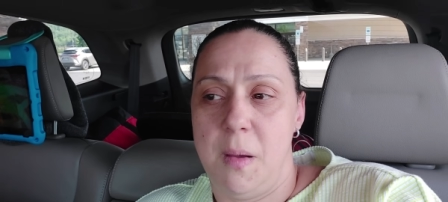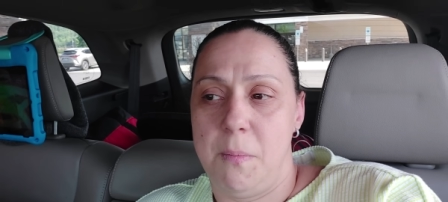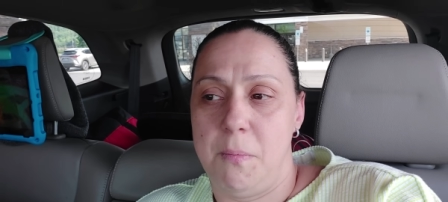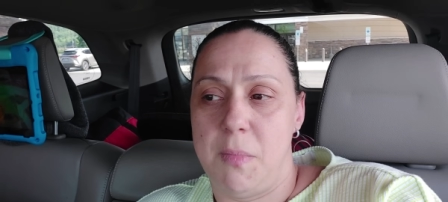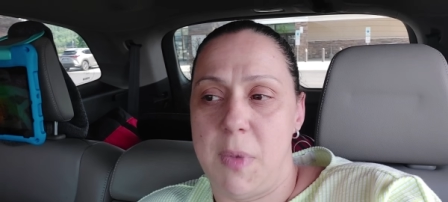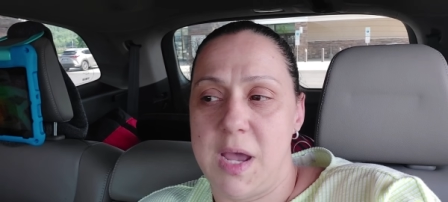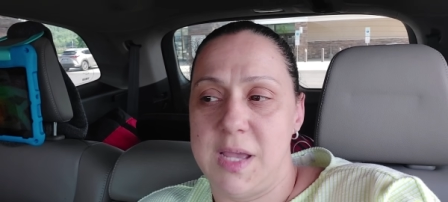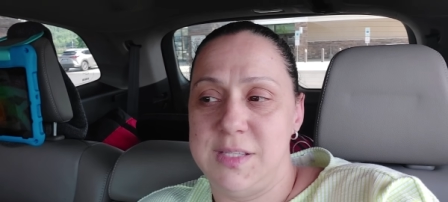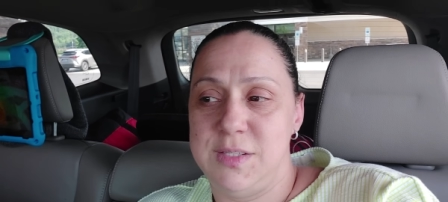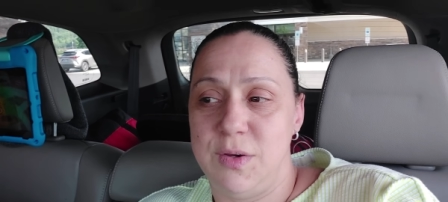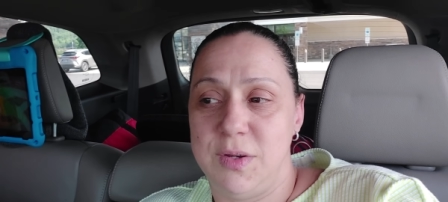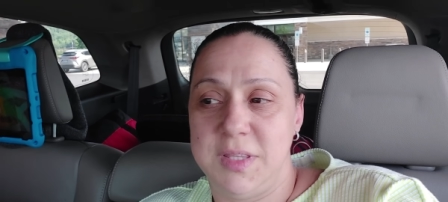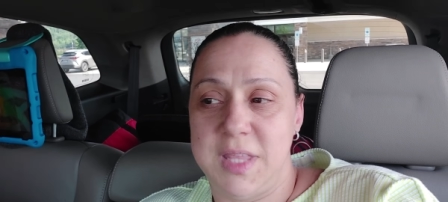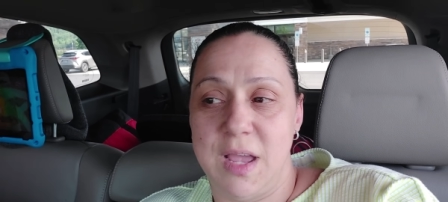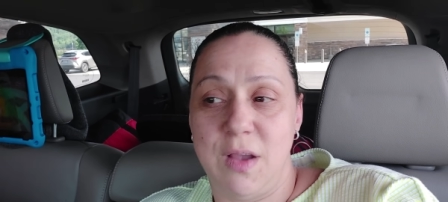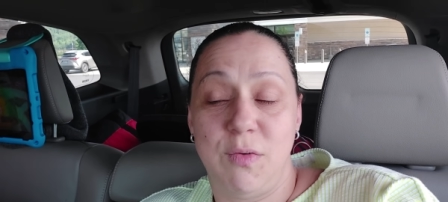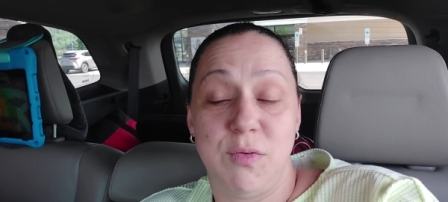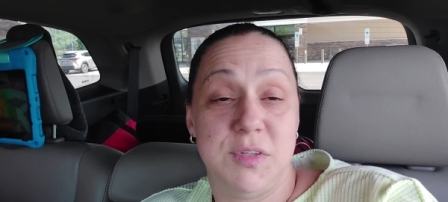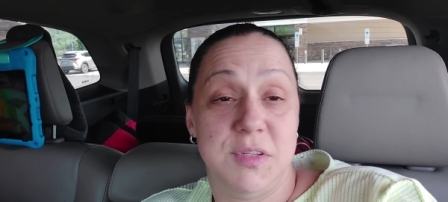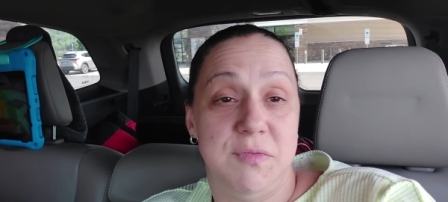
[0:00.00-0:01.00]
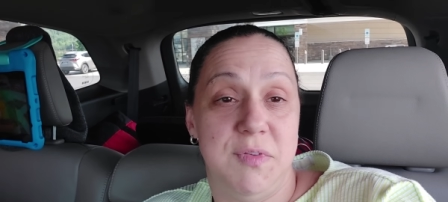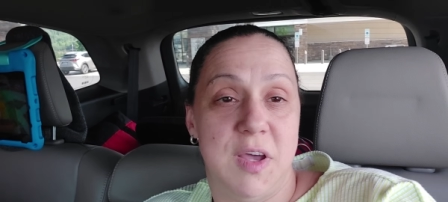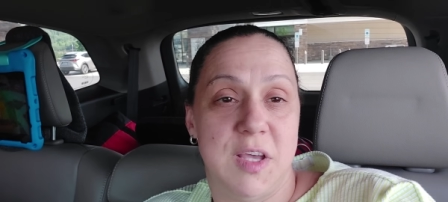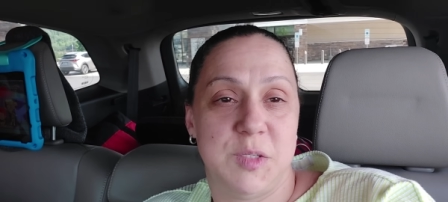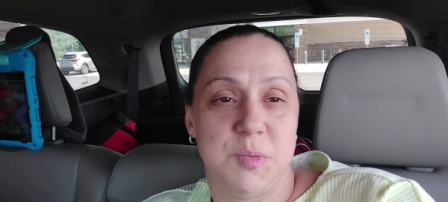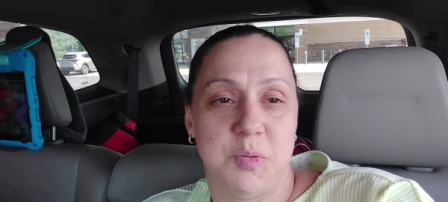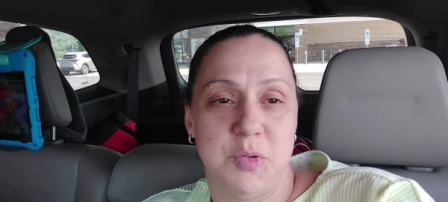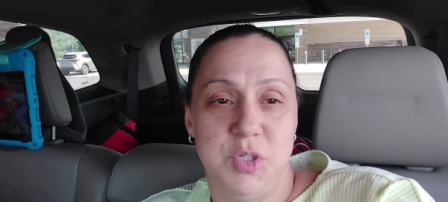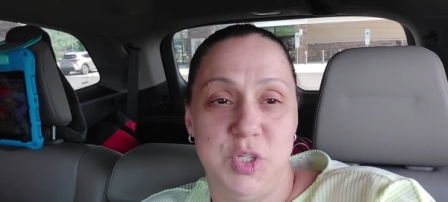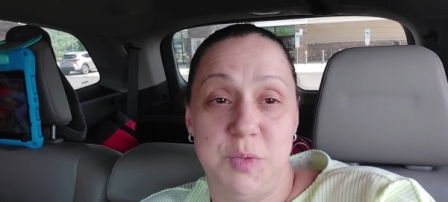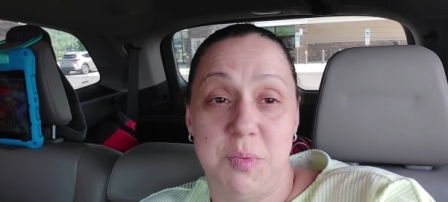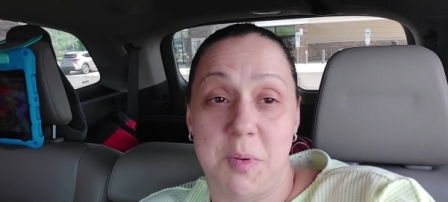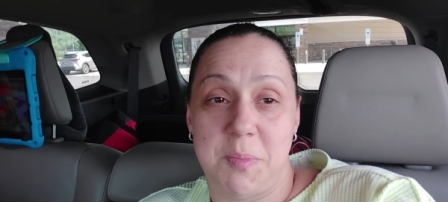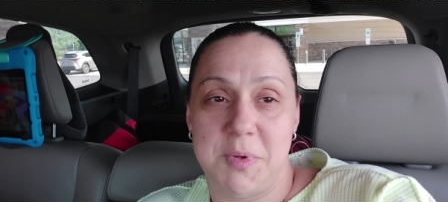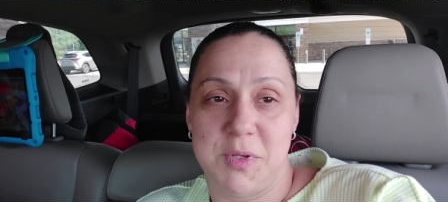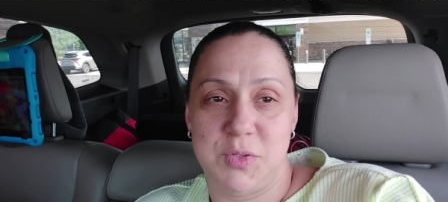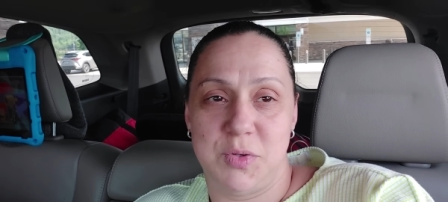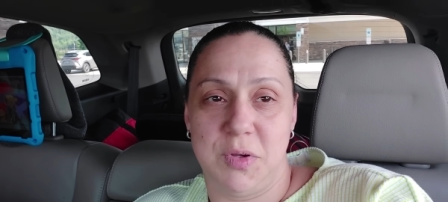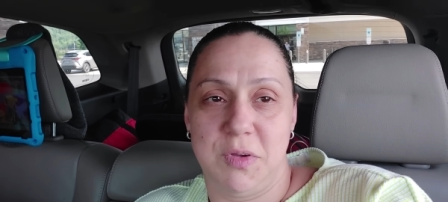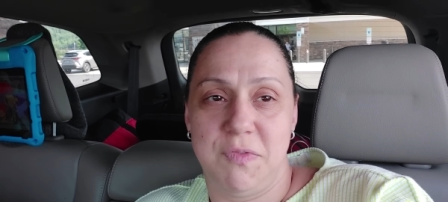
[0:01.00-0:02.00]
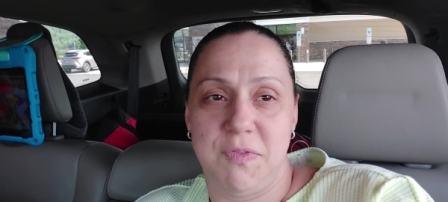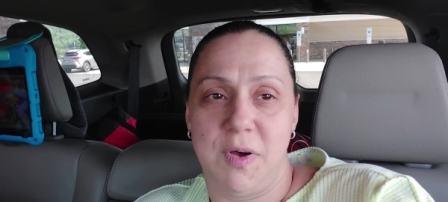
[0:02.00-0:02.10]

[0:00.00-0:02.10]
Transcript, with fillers: Mas eu até inclusive respondi pra pessoa que